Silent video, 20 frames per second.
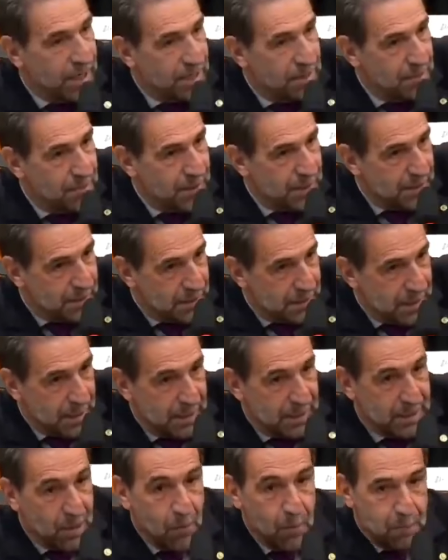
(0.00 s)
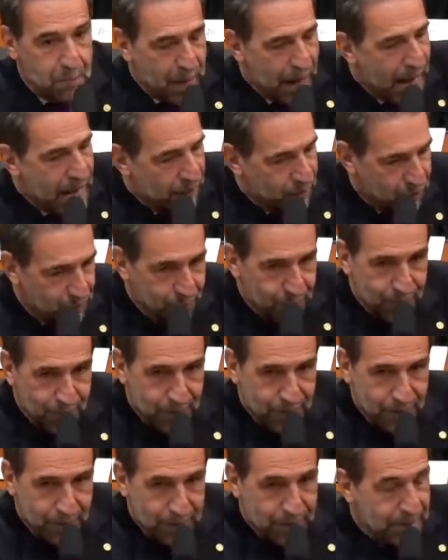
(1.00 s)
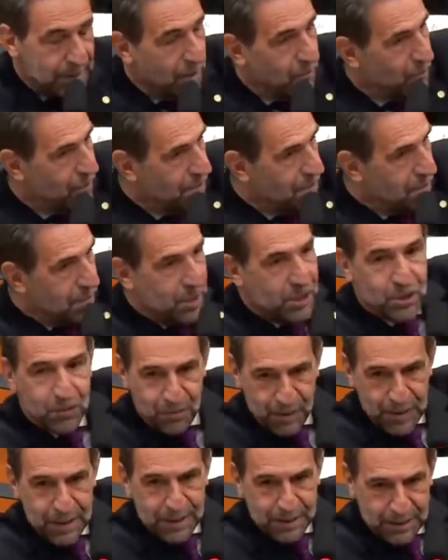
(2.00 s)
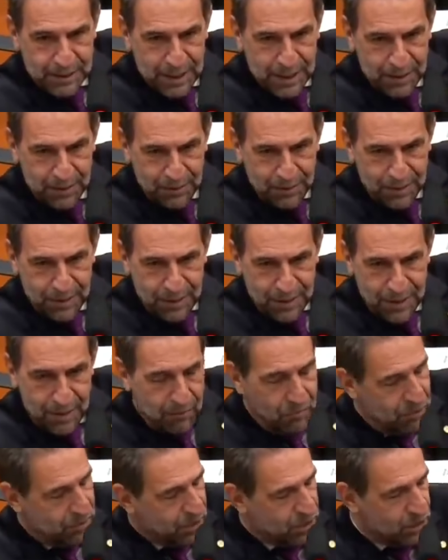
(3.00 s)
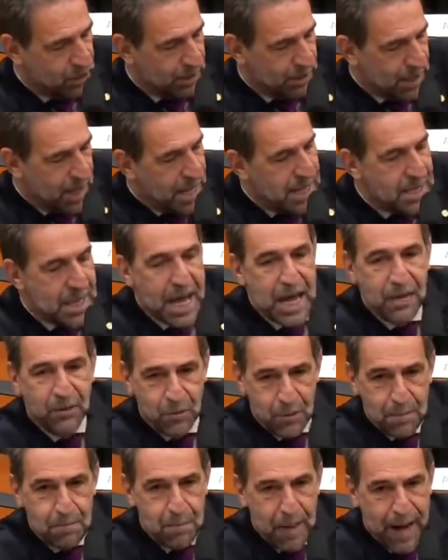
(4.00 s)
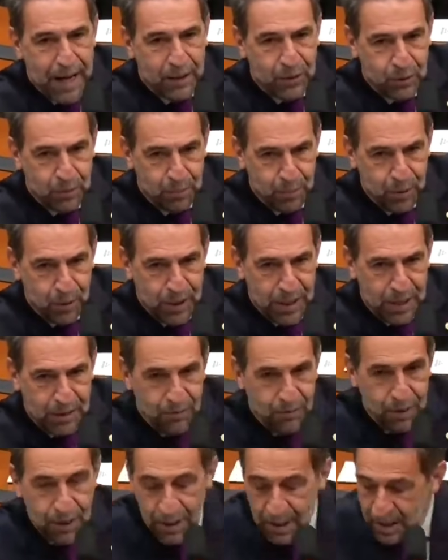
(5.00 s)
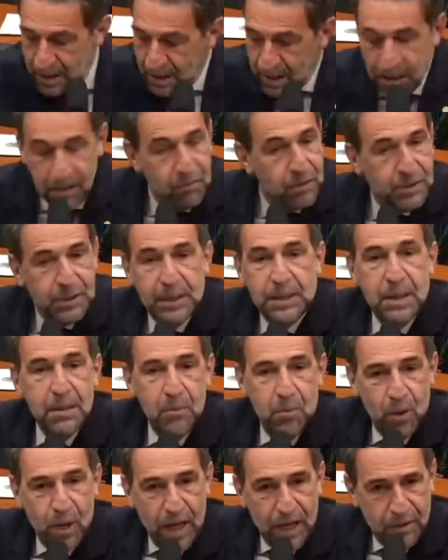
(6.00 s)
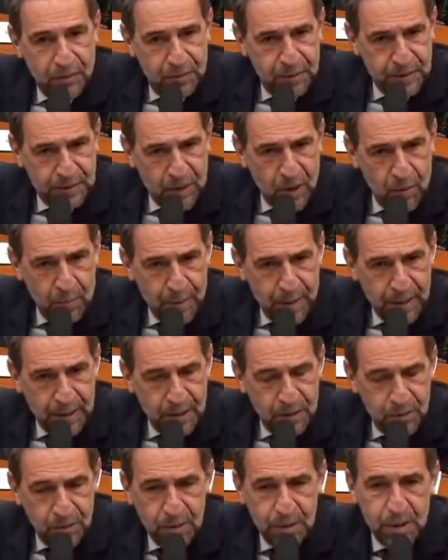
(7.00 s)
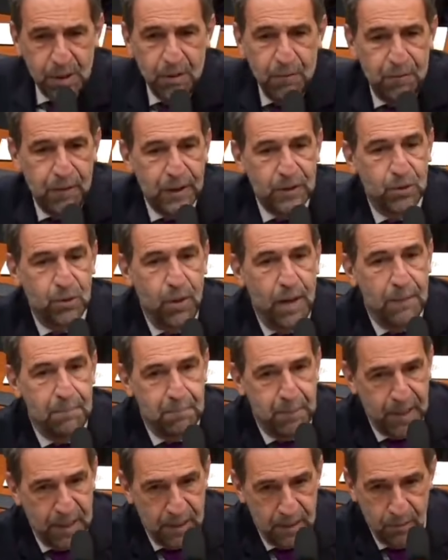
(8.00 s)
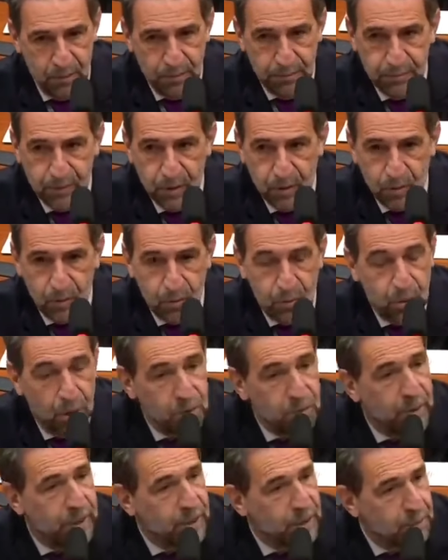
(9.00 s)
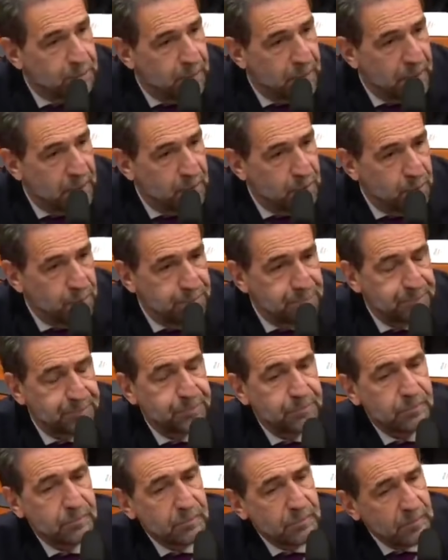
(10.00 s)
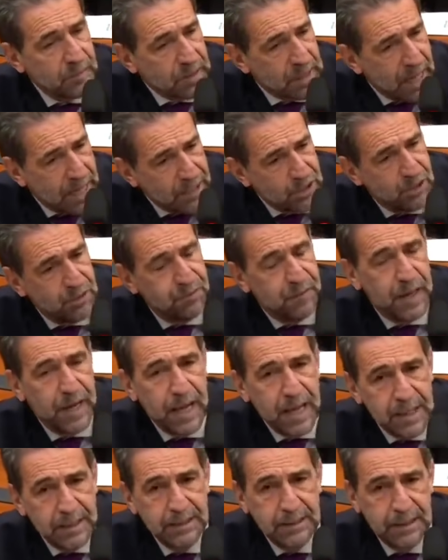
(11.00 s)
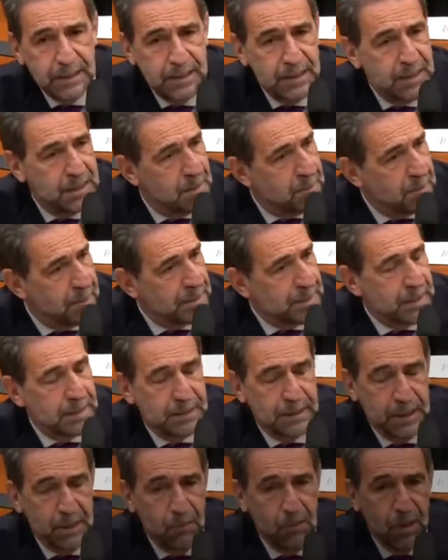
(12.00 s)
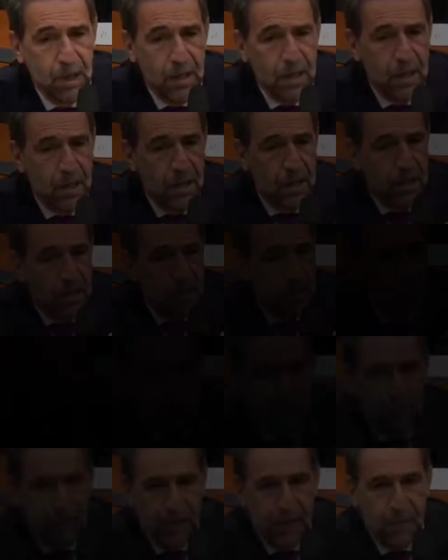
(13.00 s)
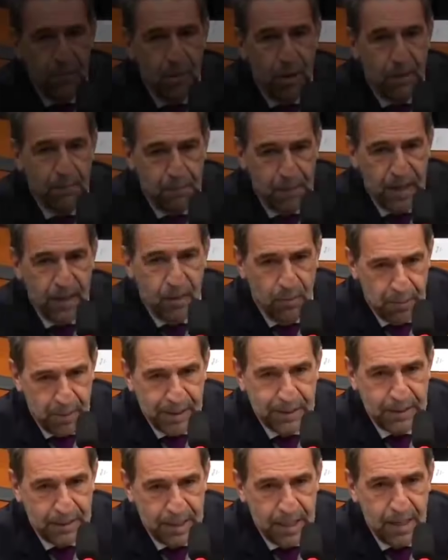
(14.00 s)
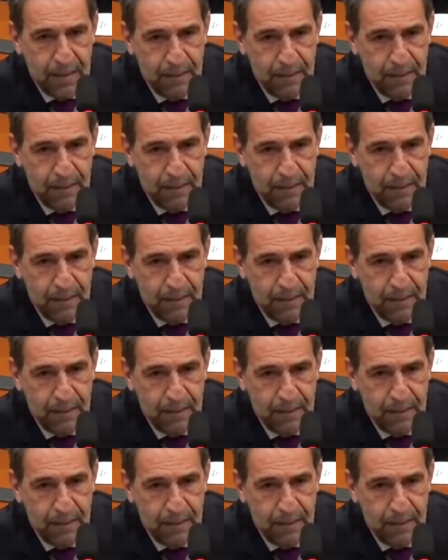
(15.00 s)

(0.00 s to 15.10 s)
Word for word: elimina, ele dá um prazo, dá um limite financeiro, você já tem ideia do impacto por ano, e você tem buraco fiscal para isso. Então eu faço um apelo, com todo respeito, às diferenças de interpretação. O que fica meu apelo. Tá será...